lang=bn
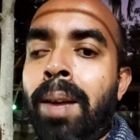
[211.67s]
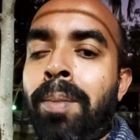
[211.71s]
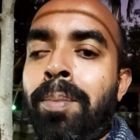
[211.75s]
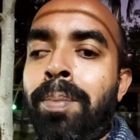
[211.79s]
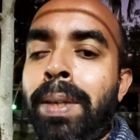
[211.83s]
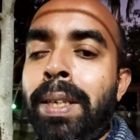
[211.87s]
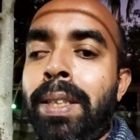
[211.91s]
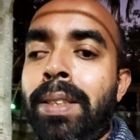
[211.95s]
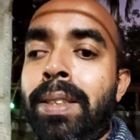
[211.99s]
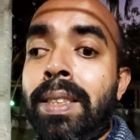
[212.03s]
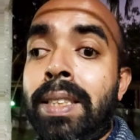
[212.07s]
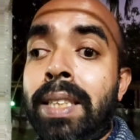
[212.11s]

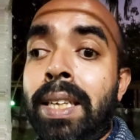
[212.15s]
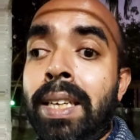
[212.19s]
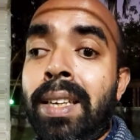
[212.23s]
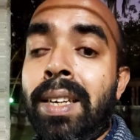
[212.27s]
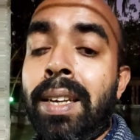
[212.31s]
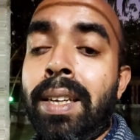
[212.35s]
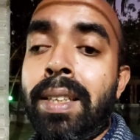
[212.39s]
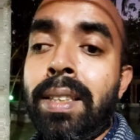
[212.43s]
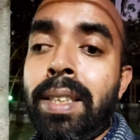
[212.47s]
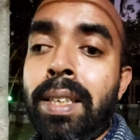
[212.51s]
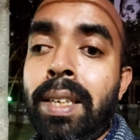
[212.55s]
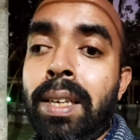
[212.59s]
আপনি
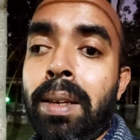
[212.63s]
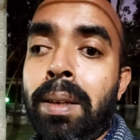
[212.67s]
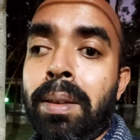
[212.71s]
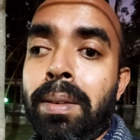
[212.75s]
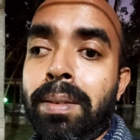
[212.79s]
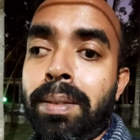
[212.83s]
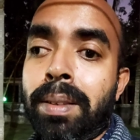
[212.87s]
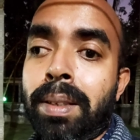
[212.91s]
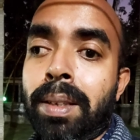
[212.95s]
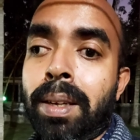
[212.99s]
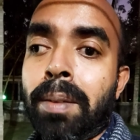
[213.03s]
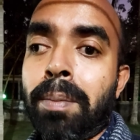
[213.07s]
ধীরে ধীরে
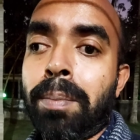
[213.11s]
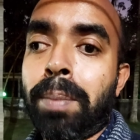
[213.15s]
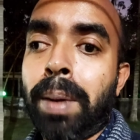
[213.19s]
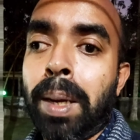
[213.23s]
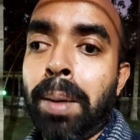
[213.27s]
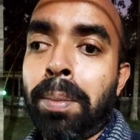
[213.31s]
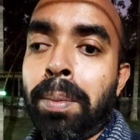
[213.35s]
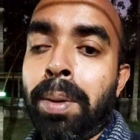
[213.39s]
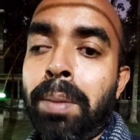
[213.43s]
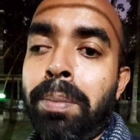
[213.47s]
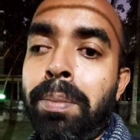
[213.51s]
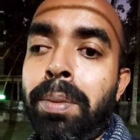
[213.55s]

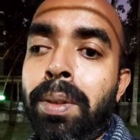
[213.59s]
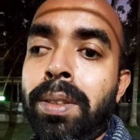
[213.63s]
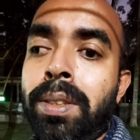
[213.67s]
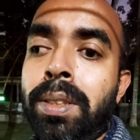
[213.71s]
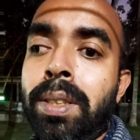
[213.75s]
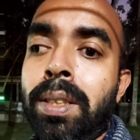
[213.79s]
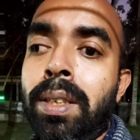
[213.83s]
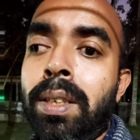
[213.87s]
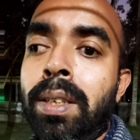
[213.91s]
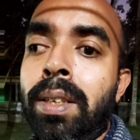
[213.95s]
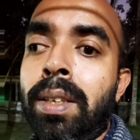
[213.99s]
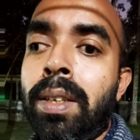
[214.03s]
বারবার
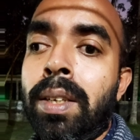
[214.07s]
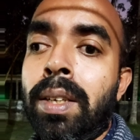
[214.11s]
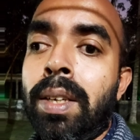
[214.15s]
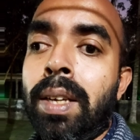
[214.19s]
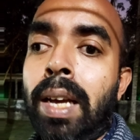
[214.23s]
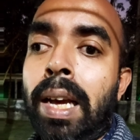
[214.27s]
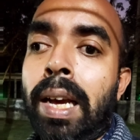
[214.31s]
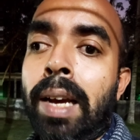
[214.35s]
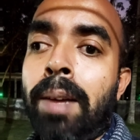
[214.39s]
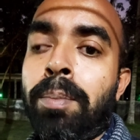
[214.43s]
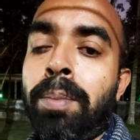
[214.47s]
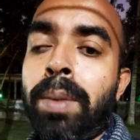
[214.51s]
বলছি
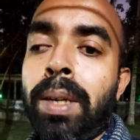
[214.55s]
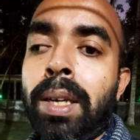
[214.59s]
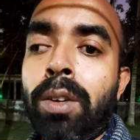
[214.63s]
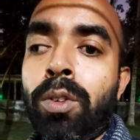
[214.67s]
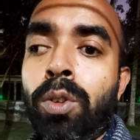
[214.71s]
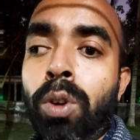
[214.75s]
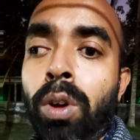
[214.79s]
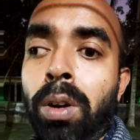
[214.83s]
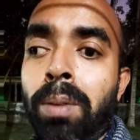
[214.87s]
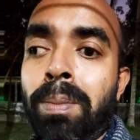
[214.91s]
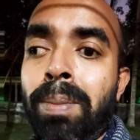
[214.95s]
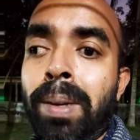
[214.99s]
আপনার
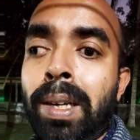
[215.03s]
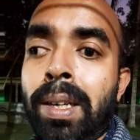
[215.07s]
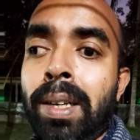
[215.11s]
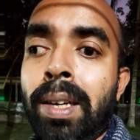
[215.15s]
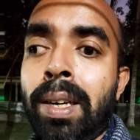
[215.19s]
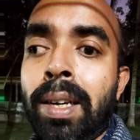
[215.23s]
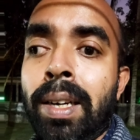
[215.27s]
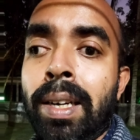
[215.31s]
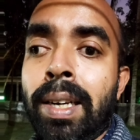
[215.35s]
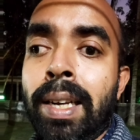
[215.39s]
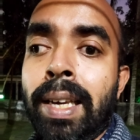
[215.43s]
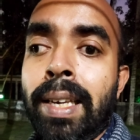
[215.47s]
গল
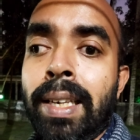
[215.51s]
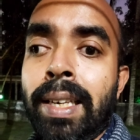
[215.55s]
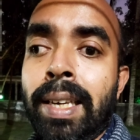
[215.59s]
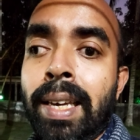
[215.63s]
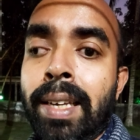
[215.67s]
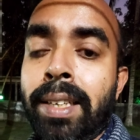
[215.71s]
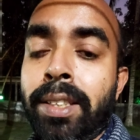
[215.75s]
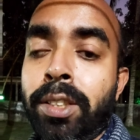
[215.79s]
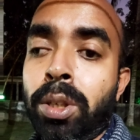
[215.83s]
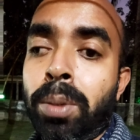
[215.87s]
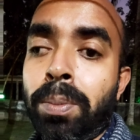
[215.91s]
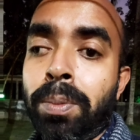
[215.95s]
ব্লাডার নেই
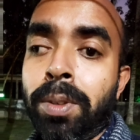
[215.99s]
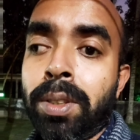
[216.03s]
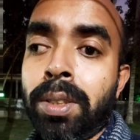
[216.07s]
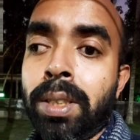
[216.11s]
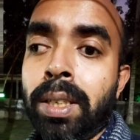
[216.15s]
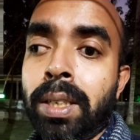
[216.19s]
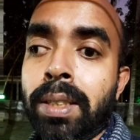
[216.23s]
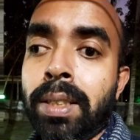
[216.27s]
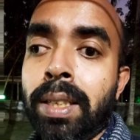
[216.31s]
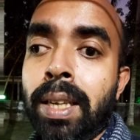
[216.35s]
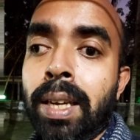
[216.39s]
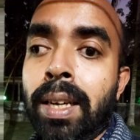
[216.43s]
এই
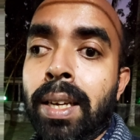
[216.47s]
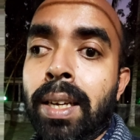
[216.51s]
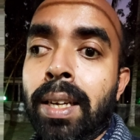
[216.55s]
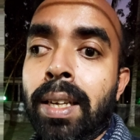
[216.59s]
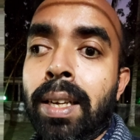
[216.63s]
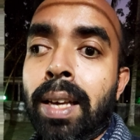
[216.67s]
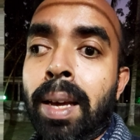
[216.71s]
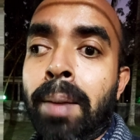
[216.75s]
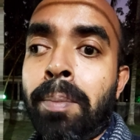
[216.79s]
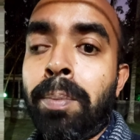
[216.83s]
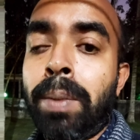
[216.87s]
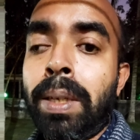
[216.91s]
সমস্যাটা
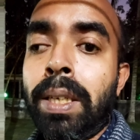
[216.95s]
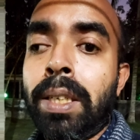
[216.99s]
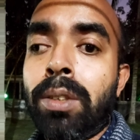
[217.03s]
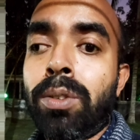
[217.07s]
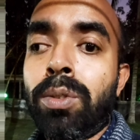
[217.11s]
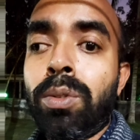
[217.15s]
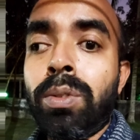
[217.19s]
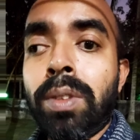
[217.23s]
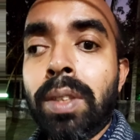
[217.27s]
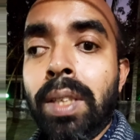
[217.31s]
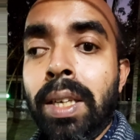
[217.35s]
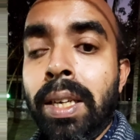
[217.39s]
থাকলে আপনি
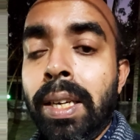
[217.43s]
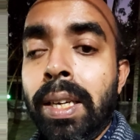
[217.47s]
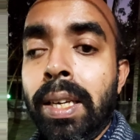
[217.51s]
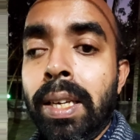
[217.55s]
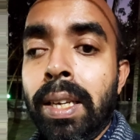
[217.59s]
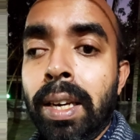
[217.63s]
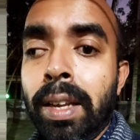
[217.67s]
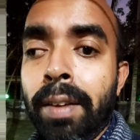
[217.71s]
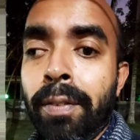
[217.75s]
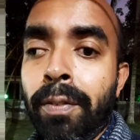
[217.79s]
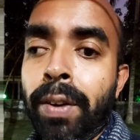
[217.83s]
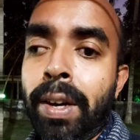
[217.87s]
একটু
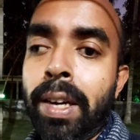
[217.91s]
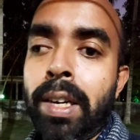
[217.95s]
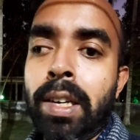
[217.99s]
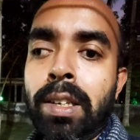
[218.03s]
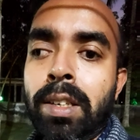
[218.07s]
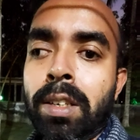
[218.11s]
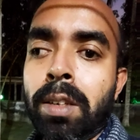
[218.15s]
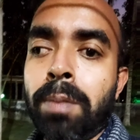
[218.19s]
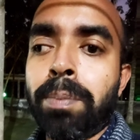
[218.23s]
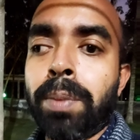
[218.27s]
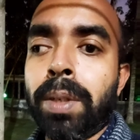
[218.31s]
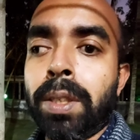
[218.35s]
ধীরে ফ্যাট
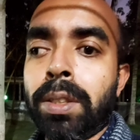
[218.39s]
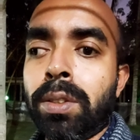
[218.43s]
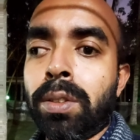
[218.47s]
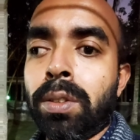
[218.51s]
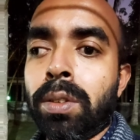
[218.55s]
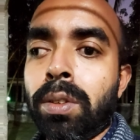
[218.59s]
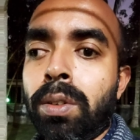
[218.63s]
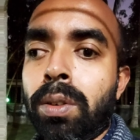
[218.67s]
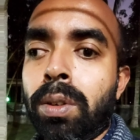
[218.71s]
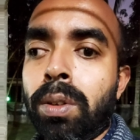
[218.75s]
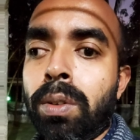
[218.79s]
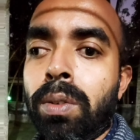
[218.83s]

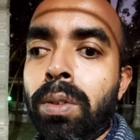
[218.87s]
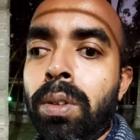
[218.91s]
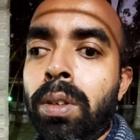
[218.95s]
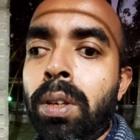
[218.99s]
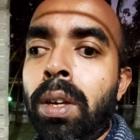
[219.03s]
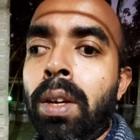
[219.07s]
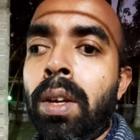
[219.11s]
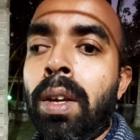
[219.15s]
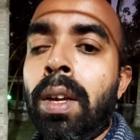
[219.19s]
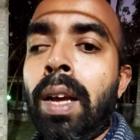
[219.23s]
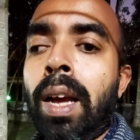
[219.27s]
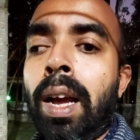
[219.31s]
অ্যাডাপ্টেশন করুন
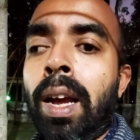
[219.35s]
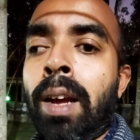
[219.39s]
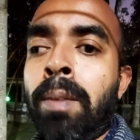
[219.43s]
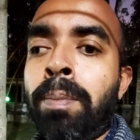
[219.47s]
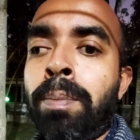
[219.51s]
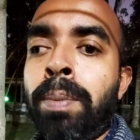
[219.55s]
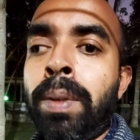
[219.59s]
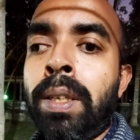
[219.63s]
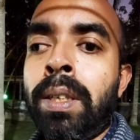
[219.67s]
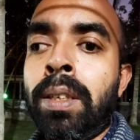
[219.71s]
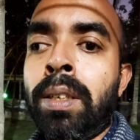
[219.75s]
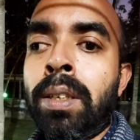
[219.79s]

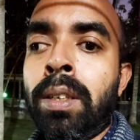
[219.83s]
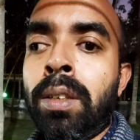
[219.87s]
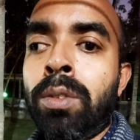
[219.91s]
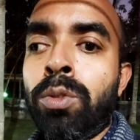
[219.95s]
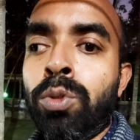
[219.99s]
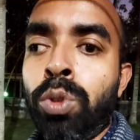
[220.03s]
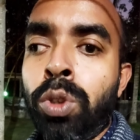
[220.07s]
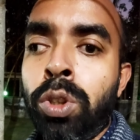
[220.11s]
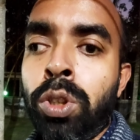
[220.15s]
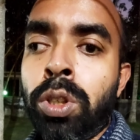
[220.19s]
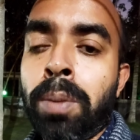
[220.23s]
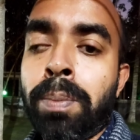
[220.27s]
আপনি
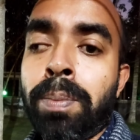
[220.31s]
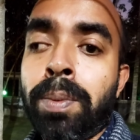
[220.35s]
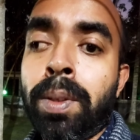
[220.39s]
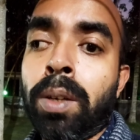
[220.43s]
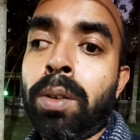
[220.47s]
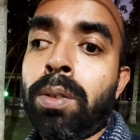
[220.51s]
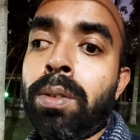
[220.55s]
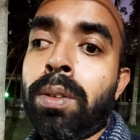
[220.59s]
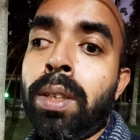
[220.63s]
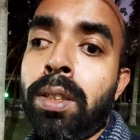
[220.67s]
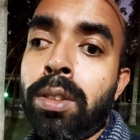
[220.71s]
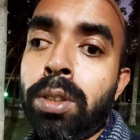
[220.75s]
দুই
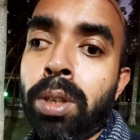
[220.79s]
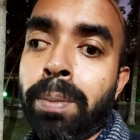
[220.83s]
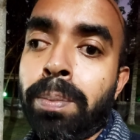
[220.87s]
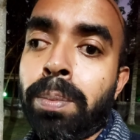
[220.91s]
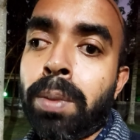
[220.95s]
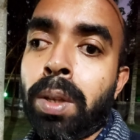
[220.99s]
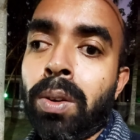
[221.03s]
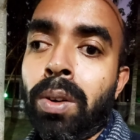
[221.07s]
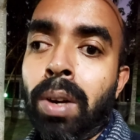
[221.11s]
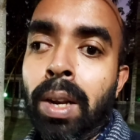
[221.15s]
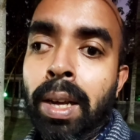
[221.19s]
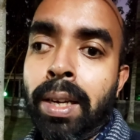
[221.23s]
সপ্তাহ তিন
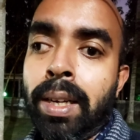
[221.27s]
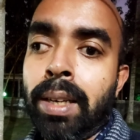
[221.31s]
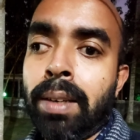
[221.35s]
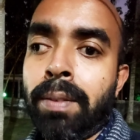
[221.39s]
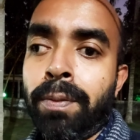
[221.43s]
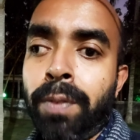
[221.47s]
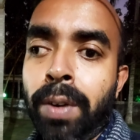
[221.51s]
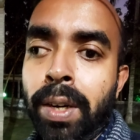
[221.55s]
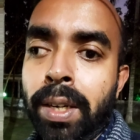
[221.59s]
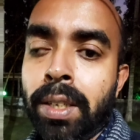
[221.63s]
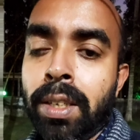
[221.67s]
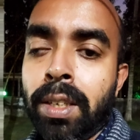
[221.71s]
সপ্তাহ
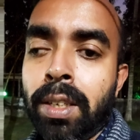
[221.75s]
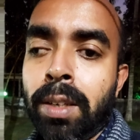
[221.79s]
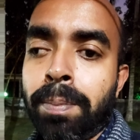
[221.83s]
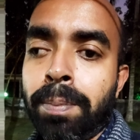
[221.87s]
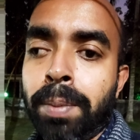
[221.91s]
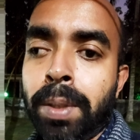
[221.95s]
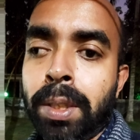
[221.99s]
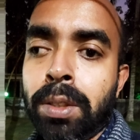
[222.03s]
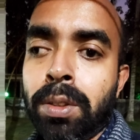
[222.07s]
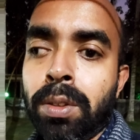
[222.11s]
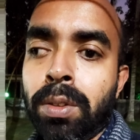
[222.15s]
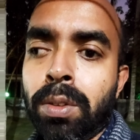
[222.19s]
লাগান ফ্যাট
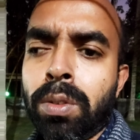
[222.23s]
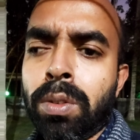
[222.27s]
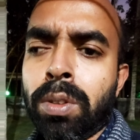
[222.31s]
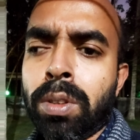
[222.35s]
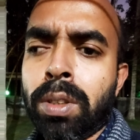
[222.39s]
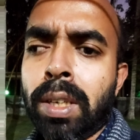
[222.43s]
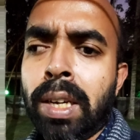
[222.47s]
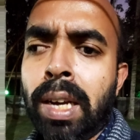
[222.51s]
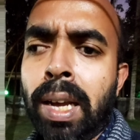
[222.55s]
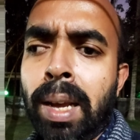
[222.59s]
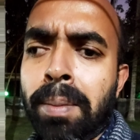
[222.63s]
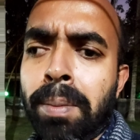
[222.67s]
অ্যাডাপ্টেশন
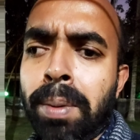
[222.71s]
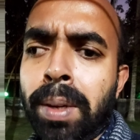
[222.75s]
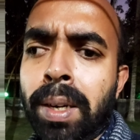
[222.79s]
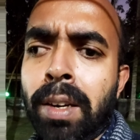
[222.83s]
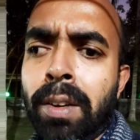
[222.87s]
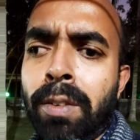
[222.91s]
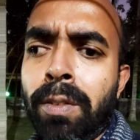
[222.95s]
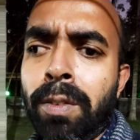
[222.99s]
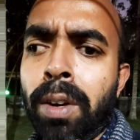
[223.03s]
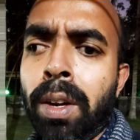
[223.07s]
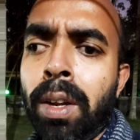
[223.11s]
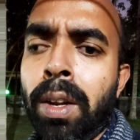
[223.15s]
করতে
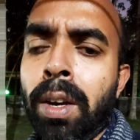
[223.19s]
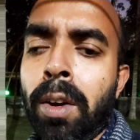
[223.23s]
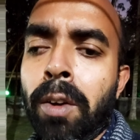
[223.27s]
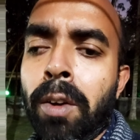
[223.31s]
খাবারের